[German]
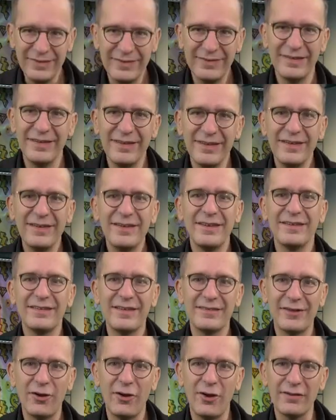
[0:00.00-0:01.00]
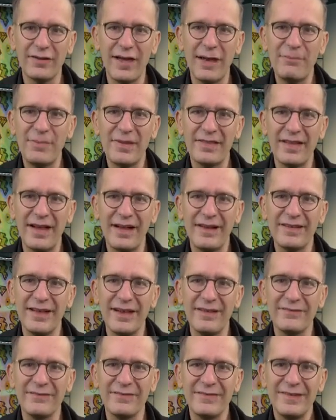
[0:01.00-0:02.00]
wenn sie das Haus abbezahlt
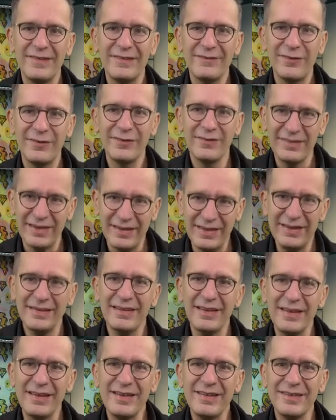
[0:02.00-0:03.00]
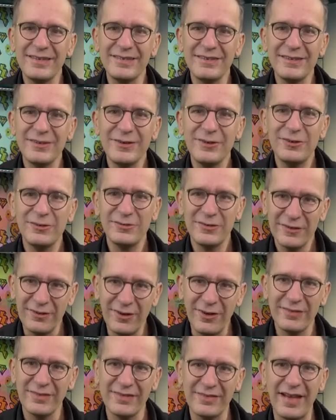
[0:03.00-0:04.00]
haben, wollen es die Kinder nicht. Und das
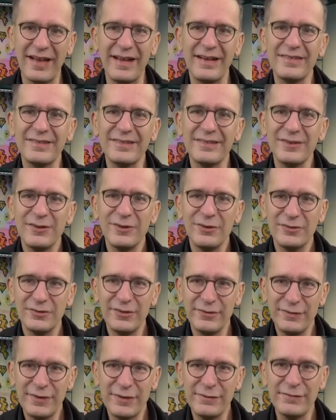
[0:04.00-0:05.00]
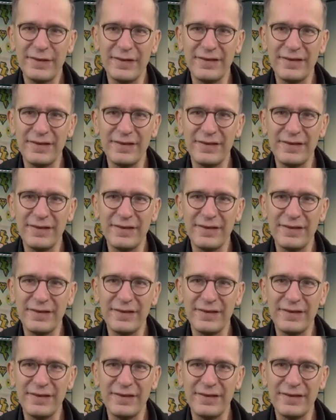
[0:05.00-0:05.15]
Haus ist alt und in vielen